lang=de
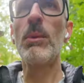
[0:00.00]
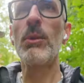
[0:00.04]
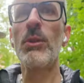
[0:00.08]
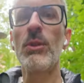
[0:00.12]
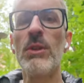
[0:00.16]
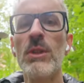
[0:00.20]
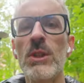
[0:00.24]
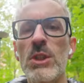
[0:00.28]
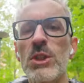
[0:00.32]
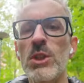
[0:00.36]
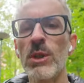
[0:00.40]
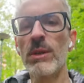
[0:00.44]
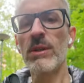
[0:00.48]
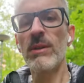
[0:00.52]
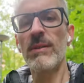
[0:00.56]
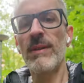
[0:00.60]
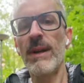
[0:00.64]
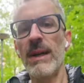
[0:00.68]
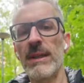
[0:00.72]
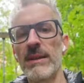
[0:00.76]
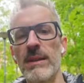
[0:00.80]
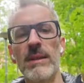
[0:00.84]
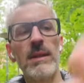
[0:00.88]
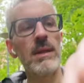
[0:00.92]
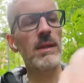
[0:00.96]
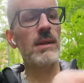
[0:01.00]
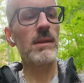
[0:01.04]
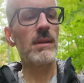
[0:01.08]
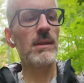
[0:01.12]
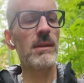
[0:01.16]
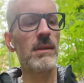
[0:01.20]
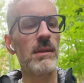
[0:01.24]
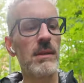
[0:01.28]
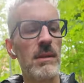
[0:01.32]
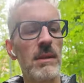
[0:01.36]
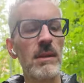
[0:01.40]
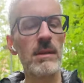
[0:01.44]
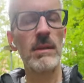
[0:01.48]
muss ich eine Stunde warten.
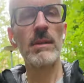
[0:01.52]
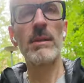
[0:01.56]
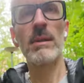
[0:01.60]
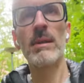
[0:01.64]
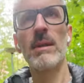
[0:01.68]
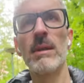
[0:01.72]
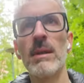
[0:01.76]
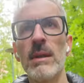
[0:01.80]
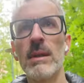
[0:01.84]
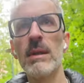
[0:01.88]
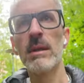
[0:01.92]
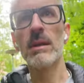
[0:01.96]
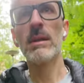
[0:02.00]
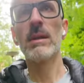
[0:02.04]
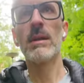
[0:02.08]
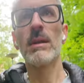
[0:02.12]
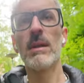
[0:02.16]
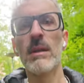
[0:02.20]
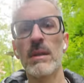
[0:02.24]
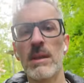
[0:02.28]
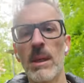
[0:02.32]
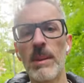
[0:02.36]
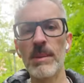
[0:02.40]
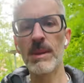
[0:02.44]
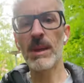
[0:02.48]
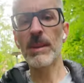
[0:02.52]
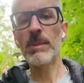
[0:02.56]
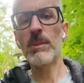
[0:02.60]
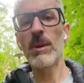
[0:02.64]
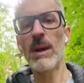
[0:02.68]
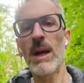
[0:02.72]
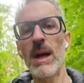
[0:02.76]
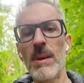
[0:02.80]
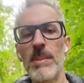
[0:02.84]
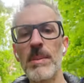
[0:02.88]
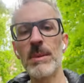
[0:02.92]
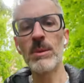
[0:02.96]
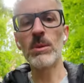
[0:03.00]
Ich glaube, ich habe
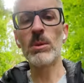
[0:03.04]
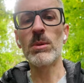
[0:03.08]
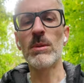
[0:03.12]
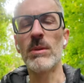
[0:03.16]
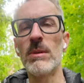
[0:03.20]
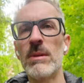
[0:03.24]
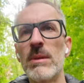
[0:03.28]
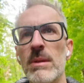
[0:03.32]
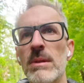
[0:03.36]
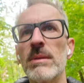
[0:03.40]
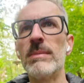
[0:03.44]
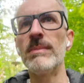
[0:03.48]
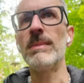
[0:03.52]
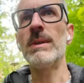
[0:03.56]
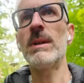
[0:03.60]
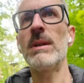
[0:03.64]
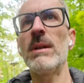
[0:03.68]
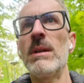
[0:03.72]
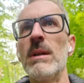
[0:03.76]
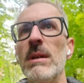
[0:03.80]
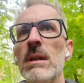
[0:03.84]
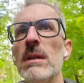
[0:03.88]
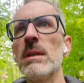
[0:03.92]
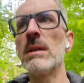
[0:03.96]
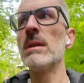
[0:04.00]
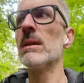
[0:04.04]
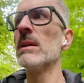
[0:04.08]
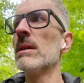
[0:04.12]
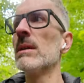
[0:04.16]
noch acht Minuten. Ja,